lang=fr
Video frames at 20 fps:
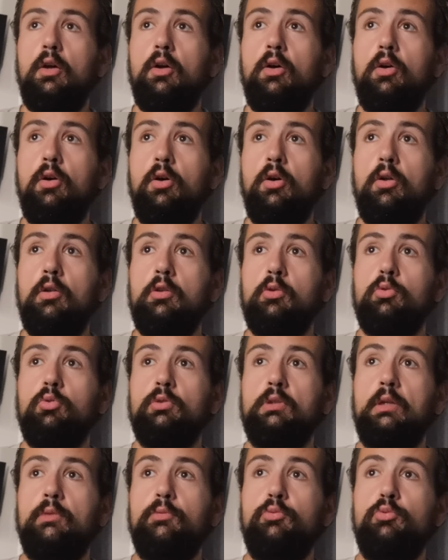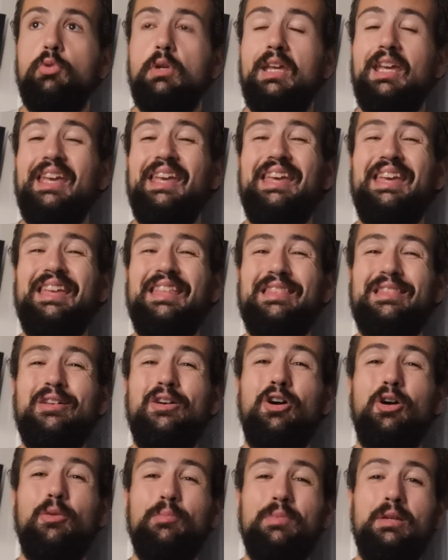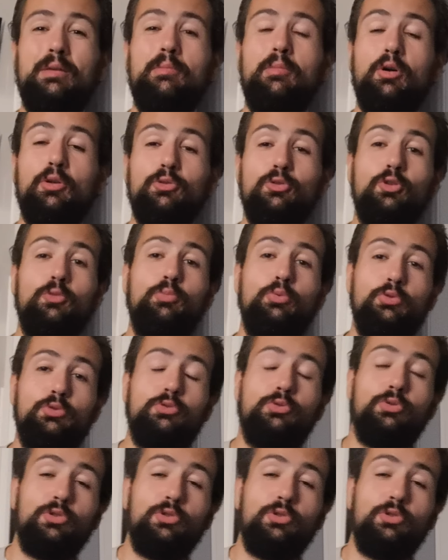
Euh, donc on a vu énormément de buts